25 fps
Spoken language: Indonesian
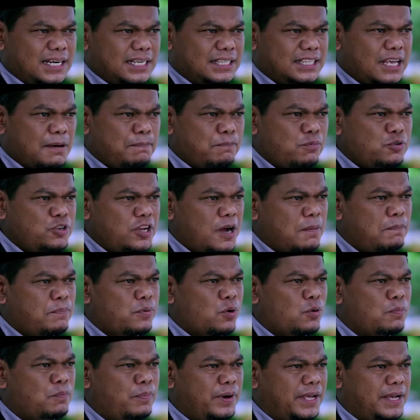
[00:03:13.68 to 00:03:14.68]
kita punya
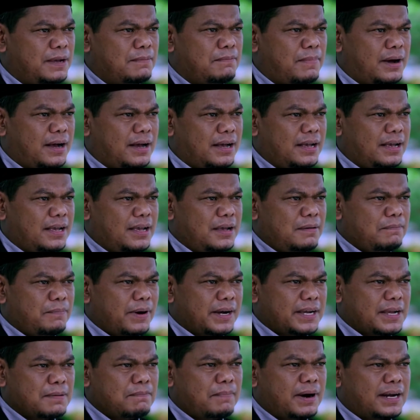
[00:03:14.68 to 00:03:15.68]
problema,
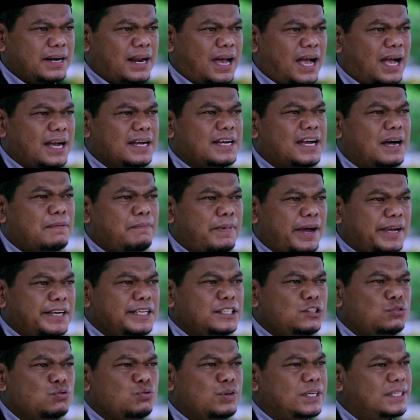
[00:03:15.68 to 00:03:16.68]
bagaimana agama
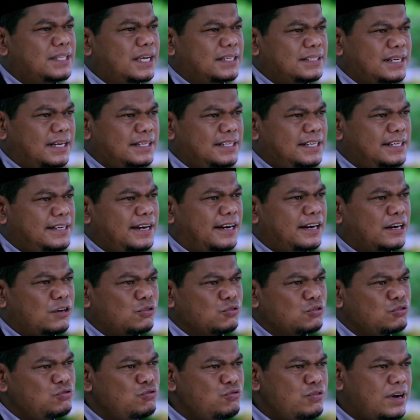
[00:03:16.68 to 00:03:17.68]
itu kita jadikan
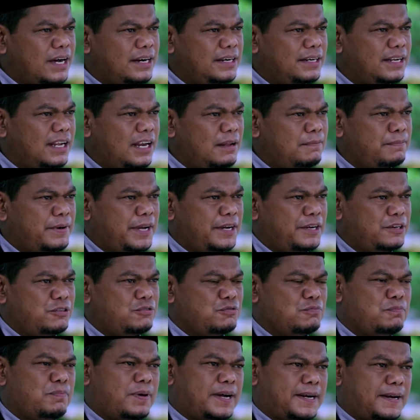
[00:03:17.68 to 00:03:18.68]
rujukan dalam
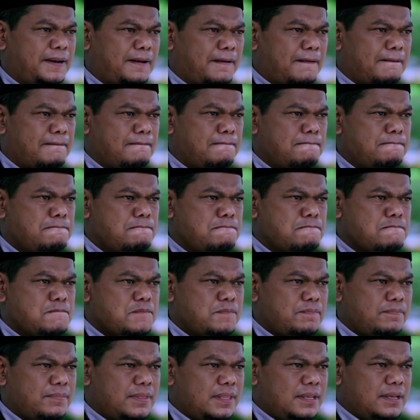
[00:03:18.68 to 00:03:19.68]
kehidupan.
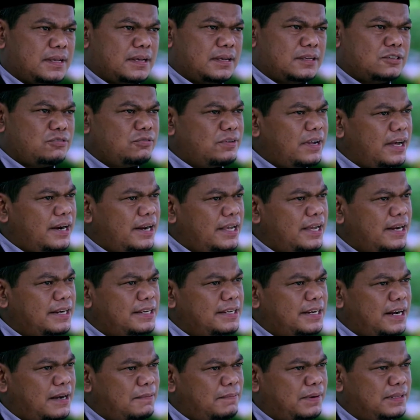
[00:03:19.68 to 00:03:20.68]
Saudara yang
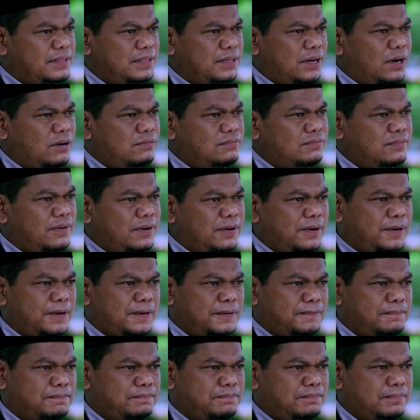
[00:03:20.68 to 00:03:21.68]
dirahmati Allah,
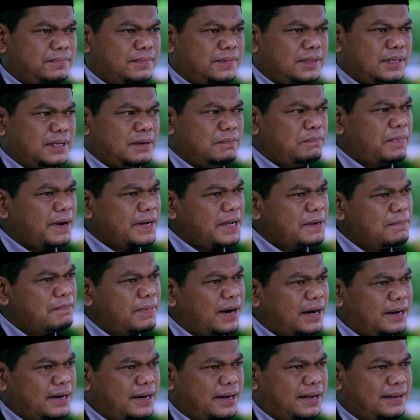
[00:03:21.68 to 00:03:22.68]

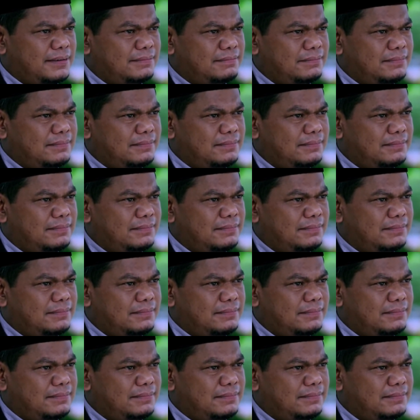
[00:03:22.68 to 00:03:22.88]
bagaimana